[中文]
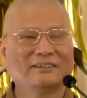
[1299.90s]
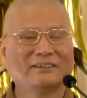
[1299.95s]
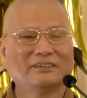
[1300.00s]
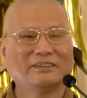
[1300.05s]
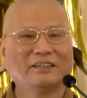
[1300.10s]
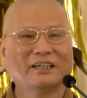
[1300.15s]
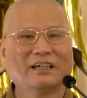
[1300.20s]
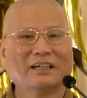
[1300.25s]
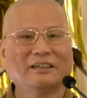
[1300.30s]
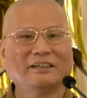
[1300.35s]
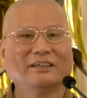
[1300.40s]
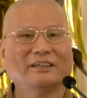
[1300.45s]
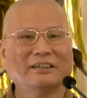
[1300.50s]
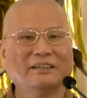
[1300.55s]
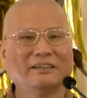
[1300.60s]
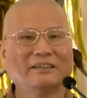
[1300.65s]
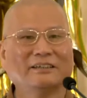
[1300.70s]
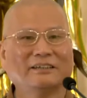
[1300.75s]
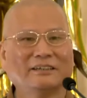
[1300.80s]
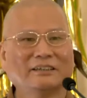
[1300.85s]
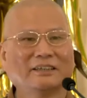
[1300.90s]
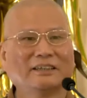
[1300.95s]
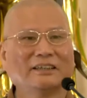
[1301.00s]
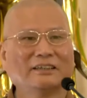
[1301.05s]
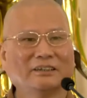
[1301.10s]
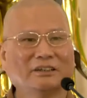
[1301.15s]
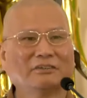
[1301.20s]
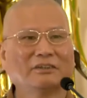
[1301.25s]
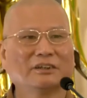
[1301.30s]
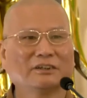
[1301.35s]
家业你将
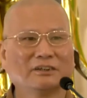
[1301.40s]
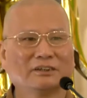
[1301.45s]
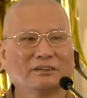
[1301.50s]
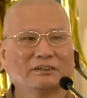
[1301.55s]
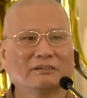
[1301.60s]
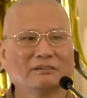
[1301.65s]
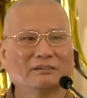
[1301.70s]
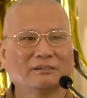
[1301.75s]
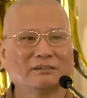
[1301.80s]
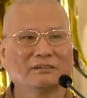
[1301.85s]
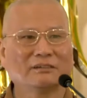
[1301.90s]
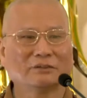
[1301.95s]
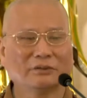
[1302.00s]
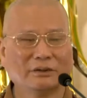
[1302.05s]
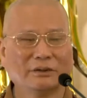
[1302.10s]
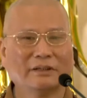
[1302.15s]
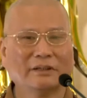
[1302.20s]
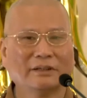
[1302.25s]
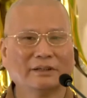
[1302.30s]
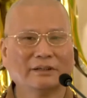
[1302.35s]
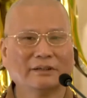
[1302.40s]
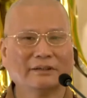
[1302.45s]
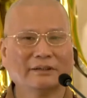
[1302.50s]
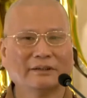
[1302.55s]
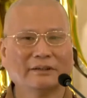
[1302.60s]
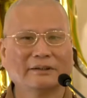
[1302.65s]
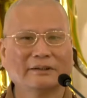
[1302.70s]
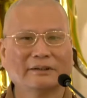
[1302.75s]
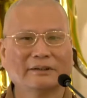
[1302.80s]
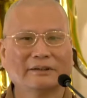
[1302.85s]
来交给谁呢？
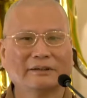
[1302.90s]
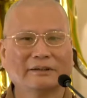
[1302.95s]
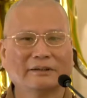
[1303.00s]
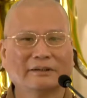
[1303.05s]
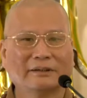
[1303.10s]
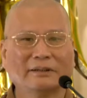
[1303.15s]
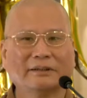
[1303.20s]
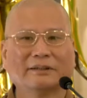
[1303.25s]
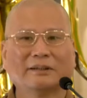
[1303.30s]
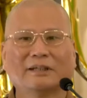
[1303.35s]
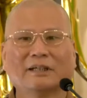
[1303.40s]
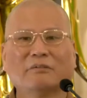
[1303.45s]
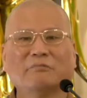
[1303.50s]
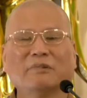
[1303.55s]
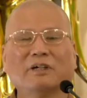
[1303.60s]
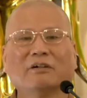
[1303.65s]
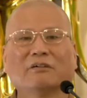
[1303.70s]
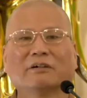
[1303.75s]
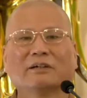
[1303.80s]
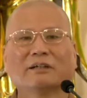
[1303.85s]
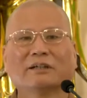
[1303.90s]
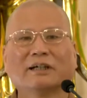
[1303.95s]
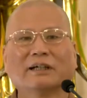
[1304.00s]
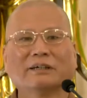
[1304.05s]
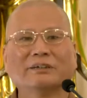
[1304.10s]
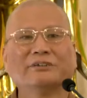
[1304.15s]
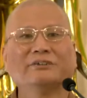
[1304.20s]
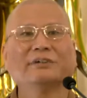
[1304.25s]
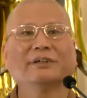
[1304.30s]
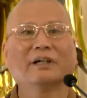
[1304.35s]
你现在没有给
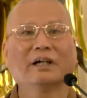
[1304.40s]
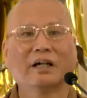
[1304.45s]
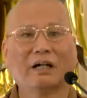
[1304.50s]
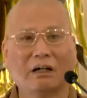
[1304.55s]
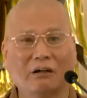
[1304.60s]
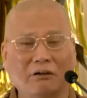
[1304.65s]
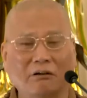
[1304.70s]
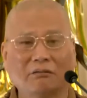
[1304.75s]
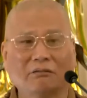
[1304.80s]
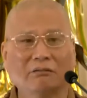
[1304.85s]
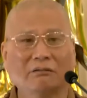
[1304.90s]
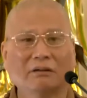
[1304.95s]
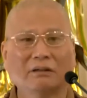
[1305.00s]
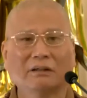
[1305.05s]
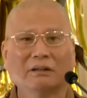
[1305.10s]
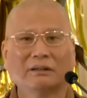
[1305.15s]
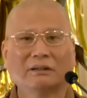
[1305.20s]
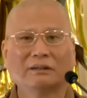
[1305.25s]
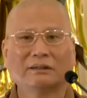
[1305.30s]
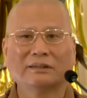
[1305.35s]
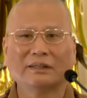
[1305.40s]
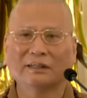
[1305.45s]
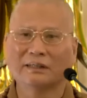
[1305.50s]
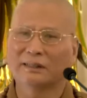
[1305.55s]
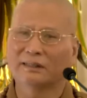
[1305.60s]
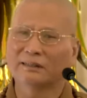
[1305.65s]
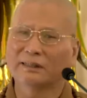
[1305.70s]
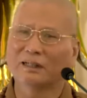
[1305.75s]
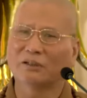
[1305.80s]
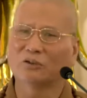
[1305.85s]
他学好，将
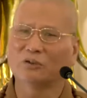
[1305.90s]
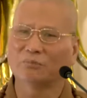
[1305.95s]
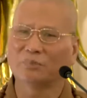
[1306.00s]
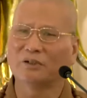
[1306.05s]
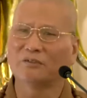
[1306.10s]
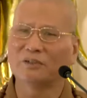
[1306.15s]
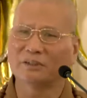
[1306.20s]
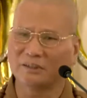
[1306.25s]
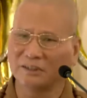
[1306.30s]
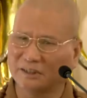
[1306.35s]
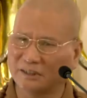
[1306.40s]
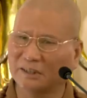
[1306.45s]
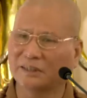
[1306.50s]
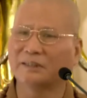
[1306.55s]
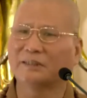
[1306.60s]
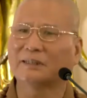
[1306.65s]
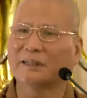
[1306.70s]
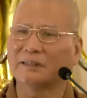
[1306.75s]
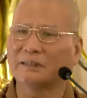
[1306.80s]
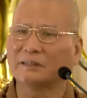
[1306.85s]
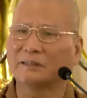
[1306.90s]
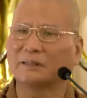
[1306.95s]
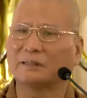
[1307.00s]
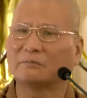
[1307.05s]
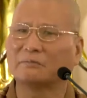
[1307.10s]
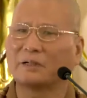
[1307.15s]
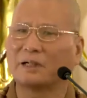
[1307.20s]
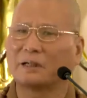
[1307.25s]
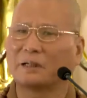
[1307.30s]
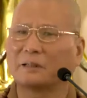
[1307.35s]
来他有办法去承担这
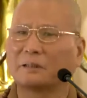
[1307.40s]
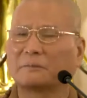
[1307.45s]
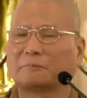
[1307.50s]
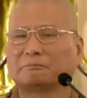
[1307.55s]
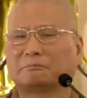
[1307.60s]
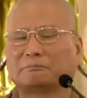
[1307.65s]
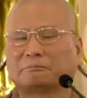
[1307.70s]
个吗？